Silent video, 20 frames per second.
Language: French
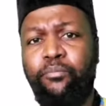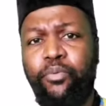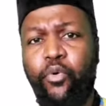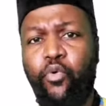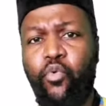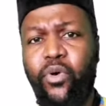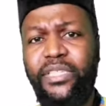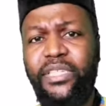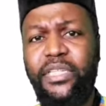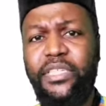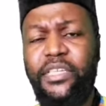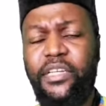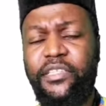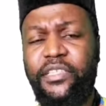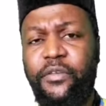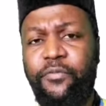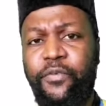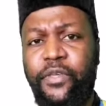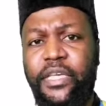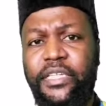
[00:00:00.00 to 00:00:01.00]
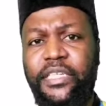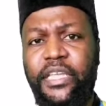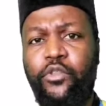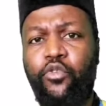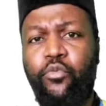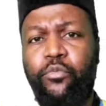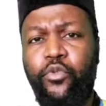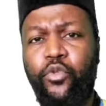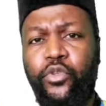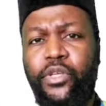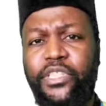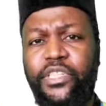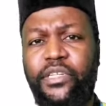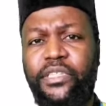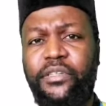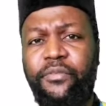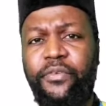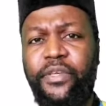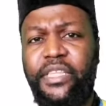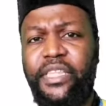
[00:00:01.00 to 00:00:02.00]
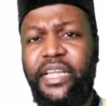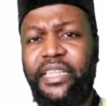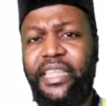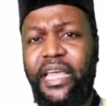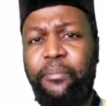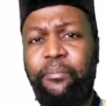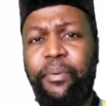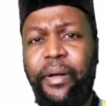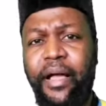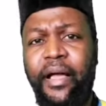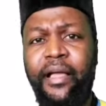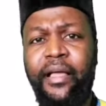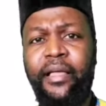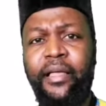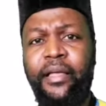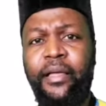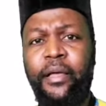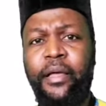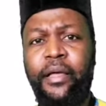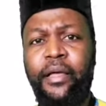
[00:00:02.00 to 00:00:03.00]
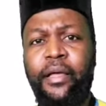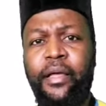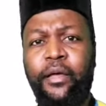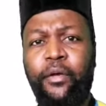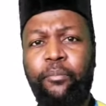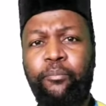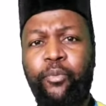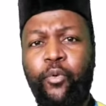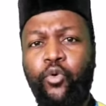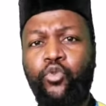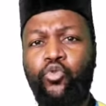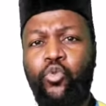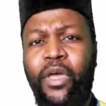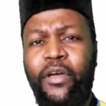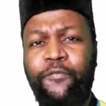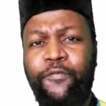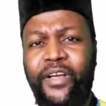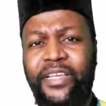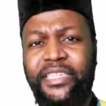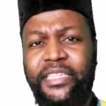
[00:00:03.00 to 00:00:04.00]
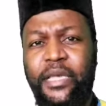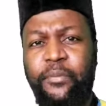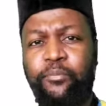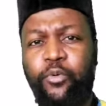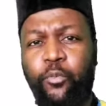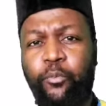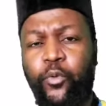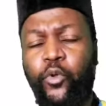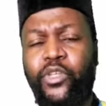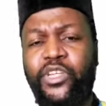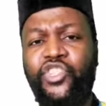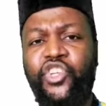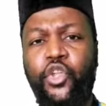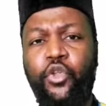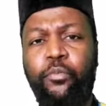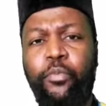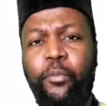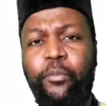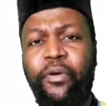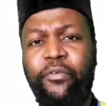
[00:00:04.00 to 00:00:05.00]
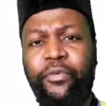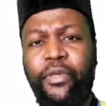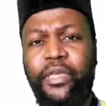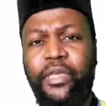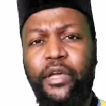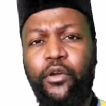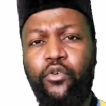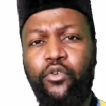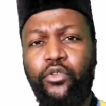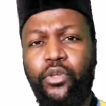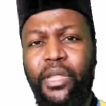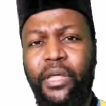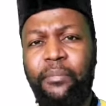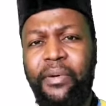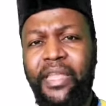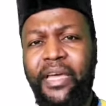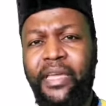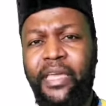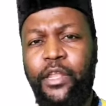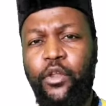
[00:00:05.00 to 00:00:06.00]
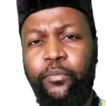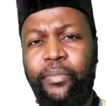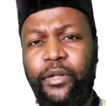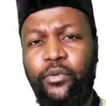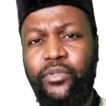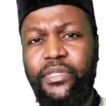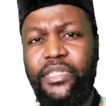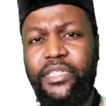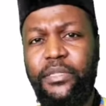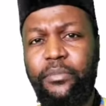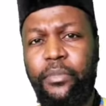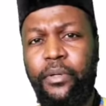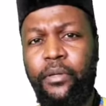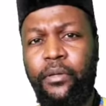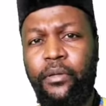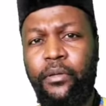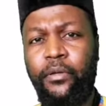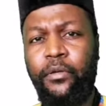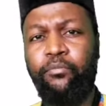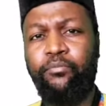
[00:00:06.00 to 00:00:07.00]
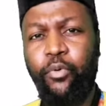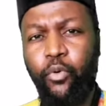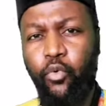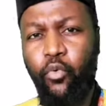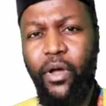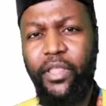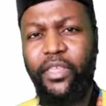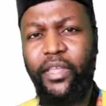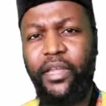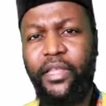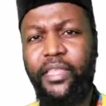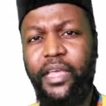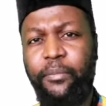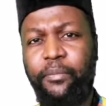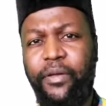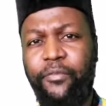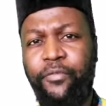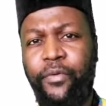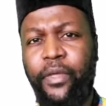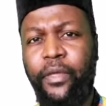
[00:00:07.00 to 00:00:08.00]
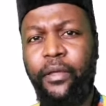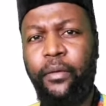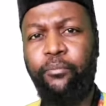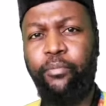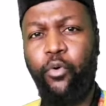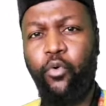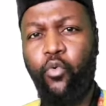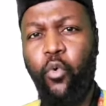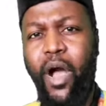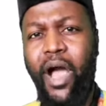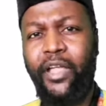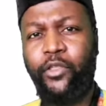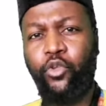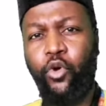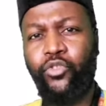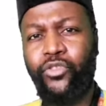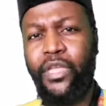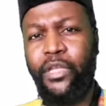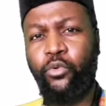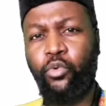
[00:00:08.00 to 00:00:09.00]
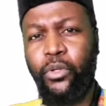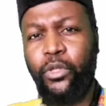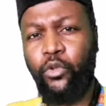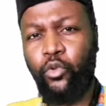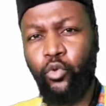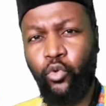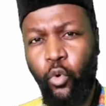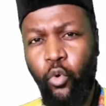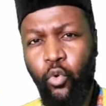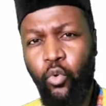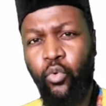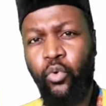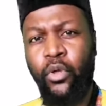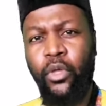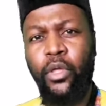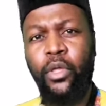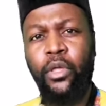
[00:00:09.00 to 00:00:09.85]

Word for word: Pourquoi ces scientifiques et cette communauté scientifique n'a-t-elle pas euh, produit un vaccin pour protéger le peuple africain contre la malaria et le paludisme Pourquoi ne l'a-t-elle pas fait Pourquoi a-t-on détruit tout